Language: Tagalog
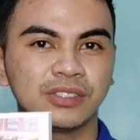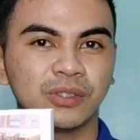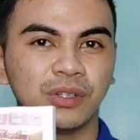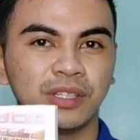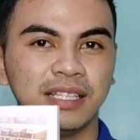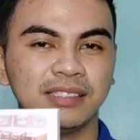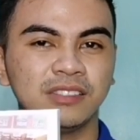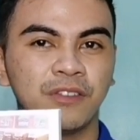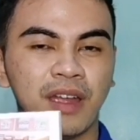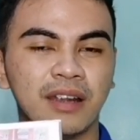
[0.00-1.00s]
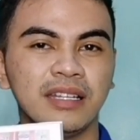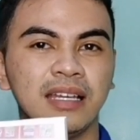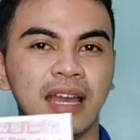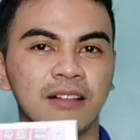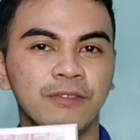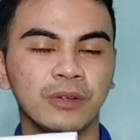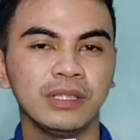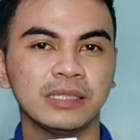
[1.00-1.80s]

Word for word: So this is very helpful,